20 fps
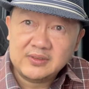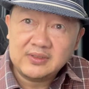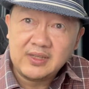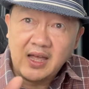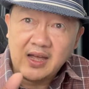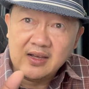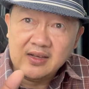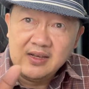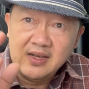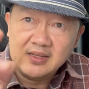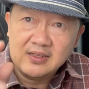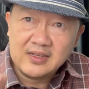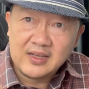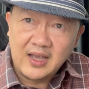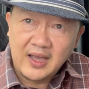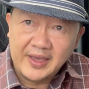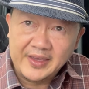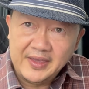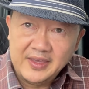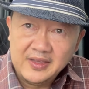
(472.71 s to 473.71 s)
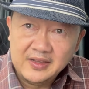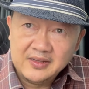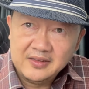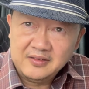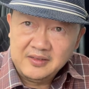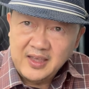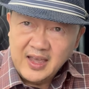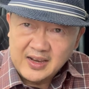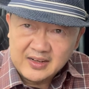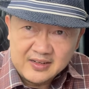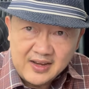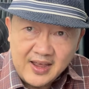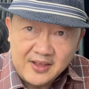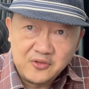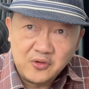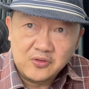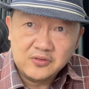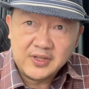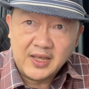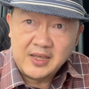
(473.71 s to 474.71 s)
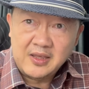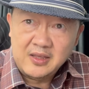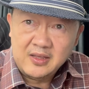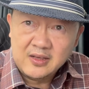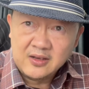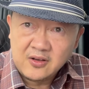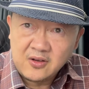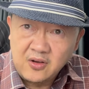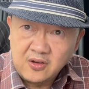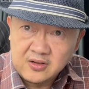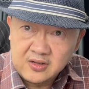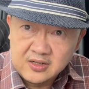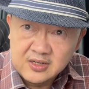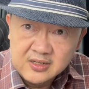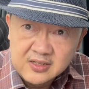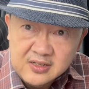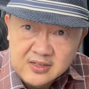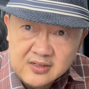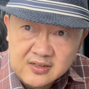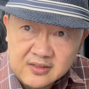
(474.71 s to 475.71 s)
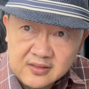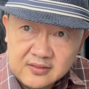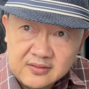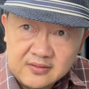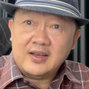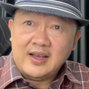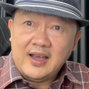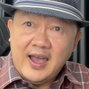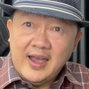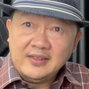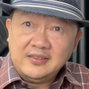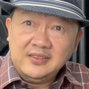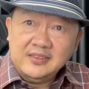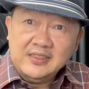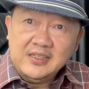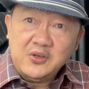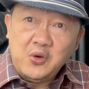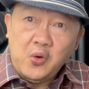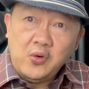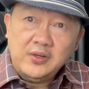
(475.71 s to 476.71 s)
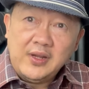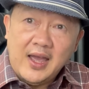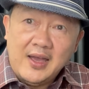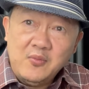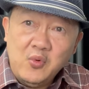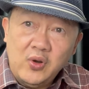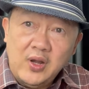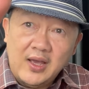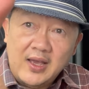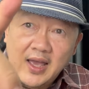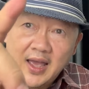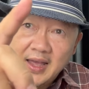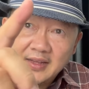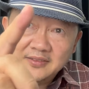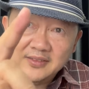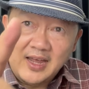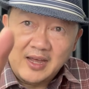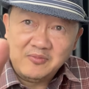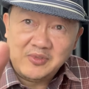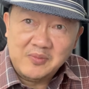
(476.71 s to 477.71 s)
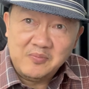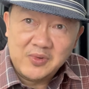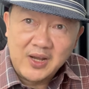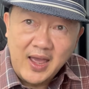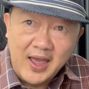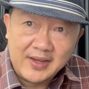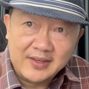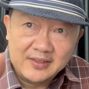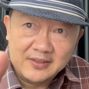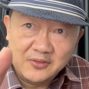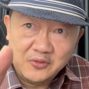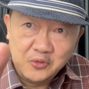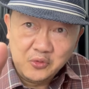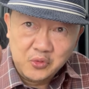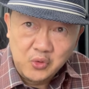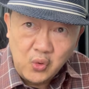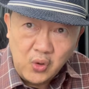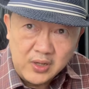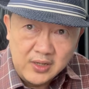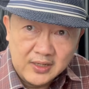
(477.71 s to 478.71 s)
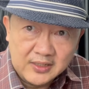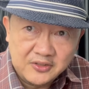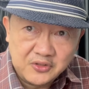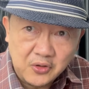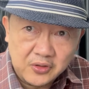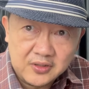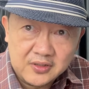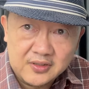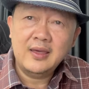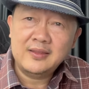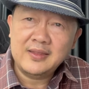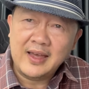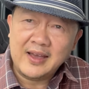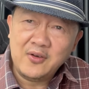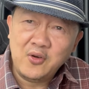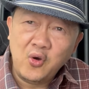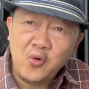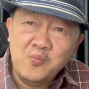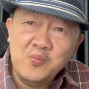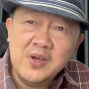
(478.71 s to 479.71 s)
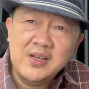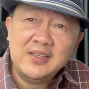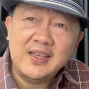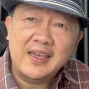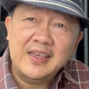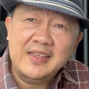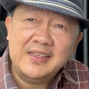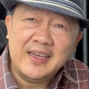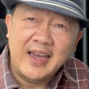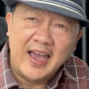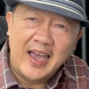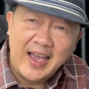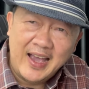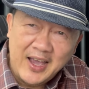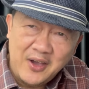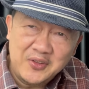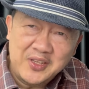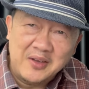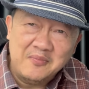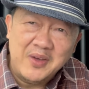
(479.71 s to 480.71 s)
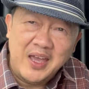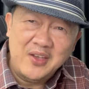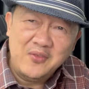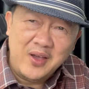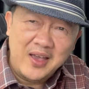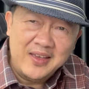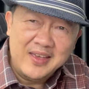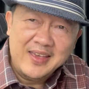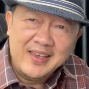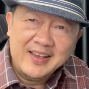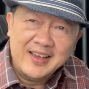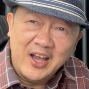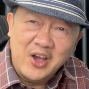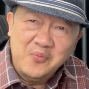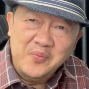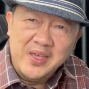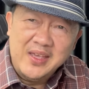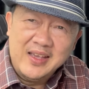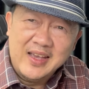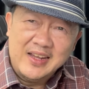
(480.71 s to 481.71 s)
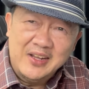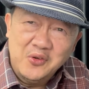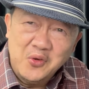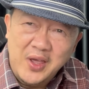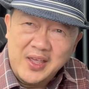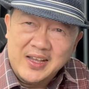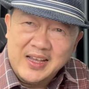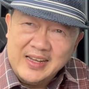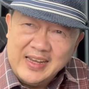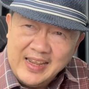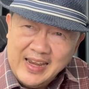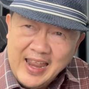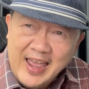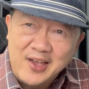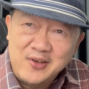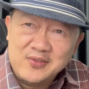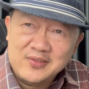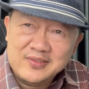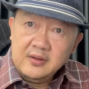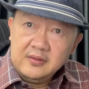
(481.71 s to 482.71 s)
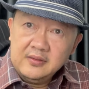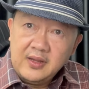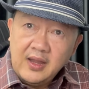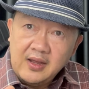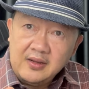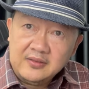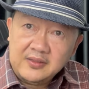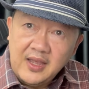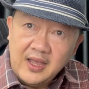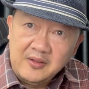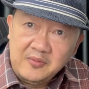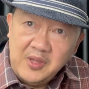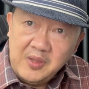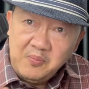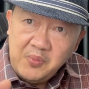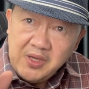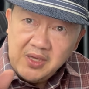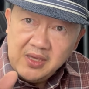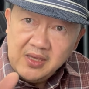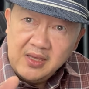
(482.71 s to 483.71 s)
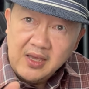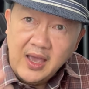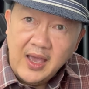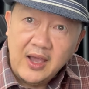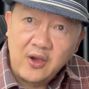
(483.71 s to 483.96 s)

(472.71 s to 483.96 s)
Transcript: ตั้งเงื่อนไขอย่างน่าสงสัยก็คือการซื้อโกดังมูลค่าสามสิบล้านด้วยเงินสดสังคมมึงจะอิจฉาเขาทำไมวะเขามีเงินรวยก็ดีแล้วทั้งทั้งที่พี่ยา